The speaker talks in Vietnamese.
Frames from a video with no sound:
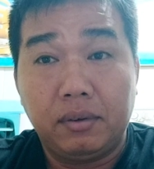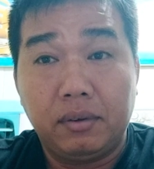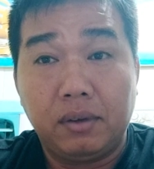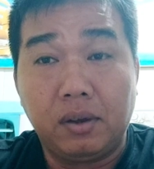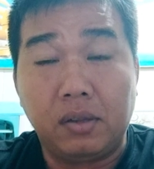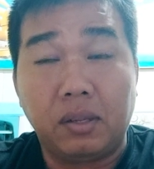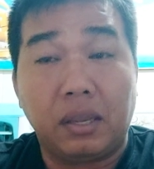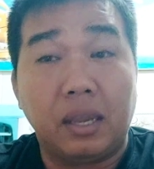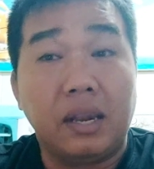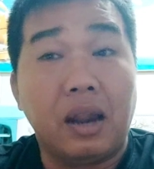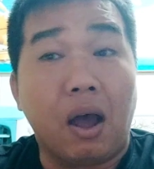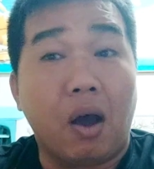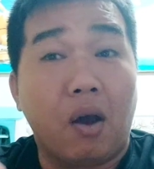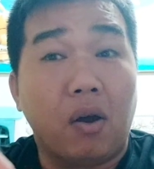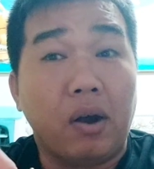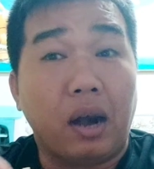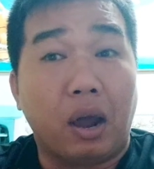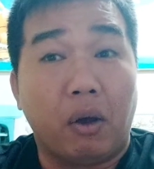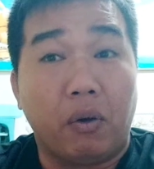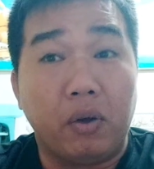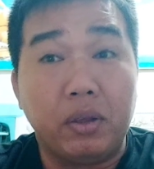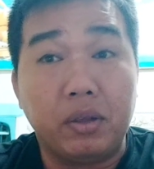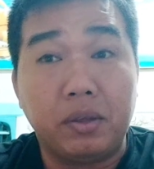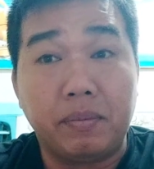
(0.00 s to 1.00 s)
nó chỉ đỏ
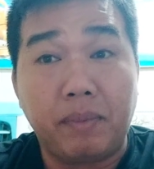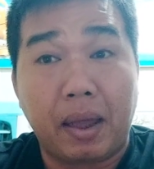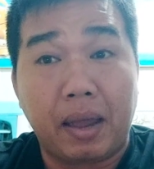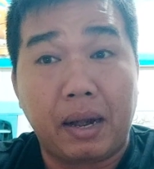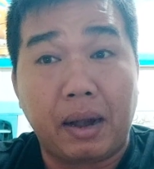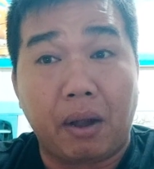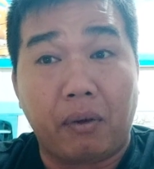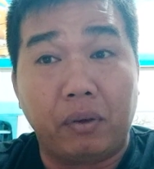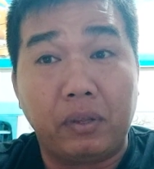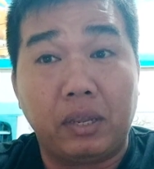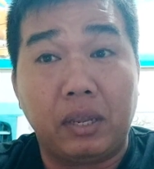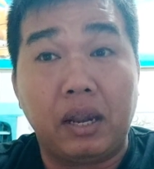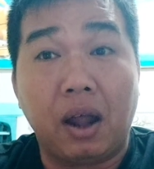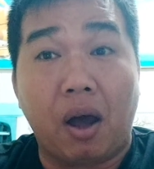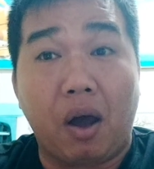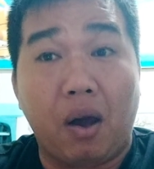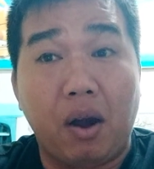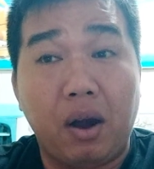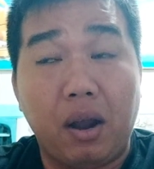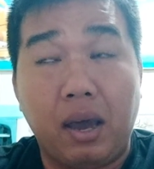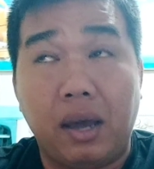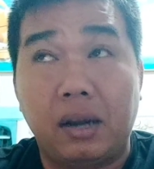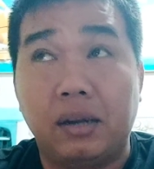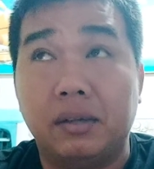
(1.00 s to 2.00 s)
nổi ma nổi chỉ
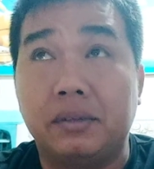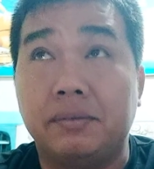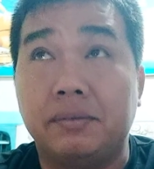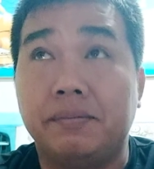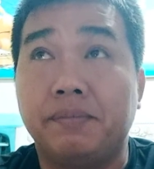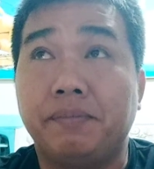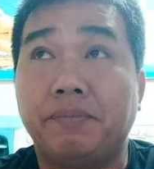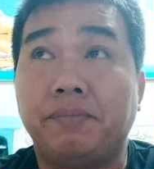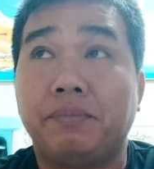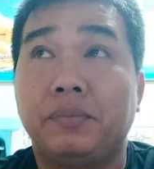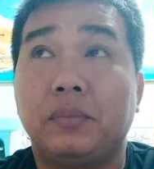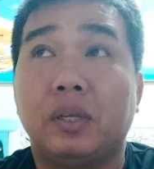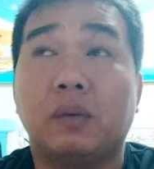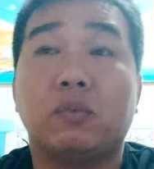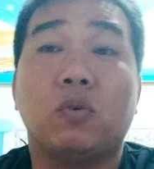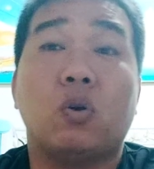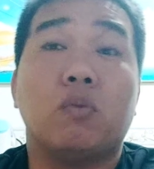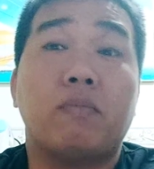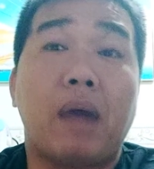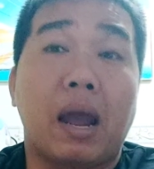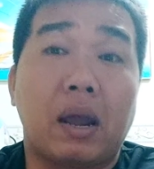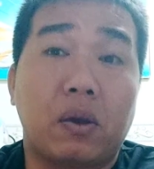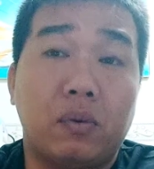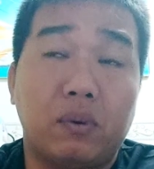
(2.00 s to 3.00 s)
đỏ lên trong
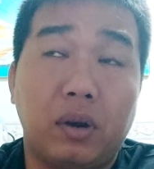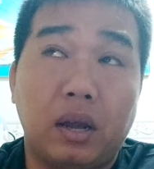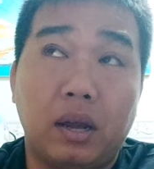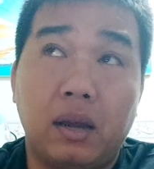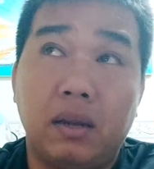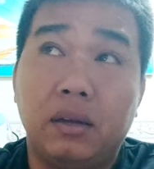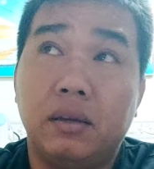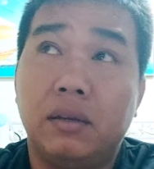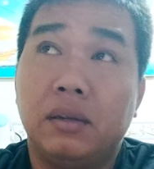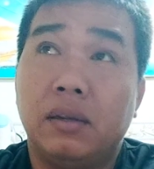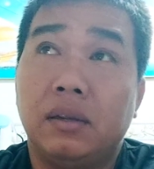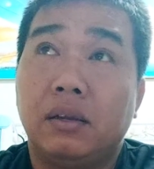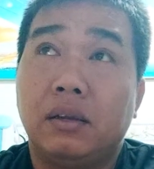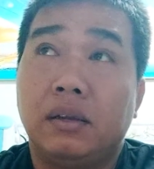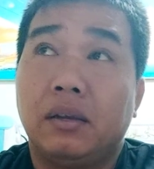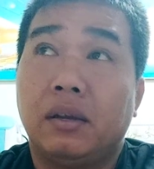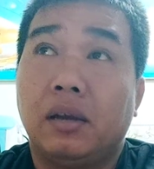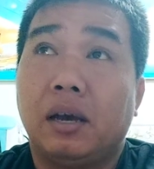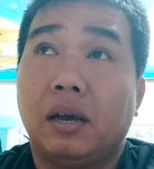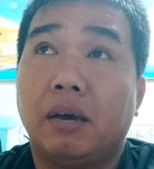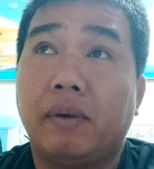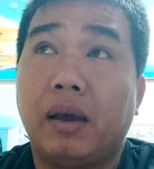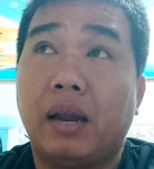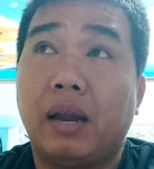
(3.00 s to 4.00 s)
con mắt của nó
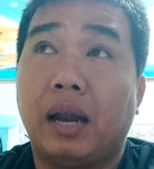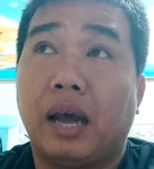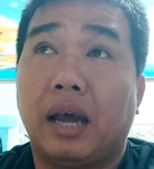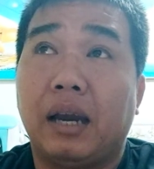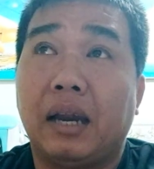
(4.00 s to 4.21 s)
không phải là anh